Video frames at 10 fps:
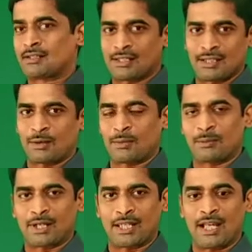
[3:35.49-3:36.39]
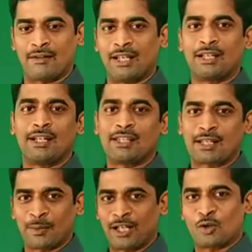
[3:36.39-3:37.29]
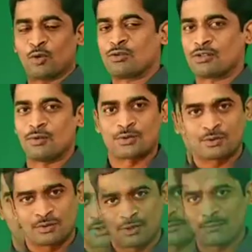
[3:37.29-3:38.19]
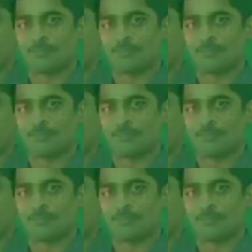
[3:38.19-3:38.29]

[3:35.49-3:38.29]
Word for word: సందర్భాన్ని బట్టి అవి ఏంటనేది రిమైనింగ్ రూల్స్లో వస్తుంది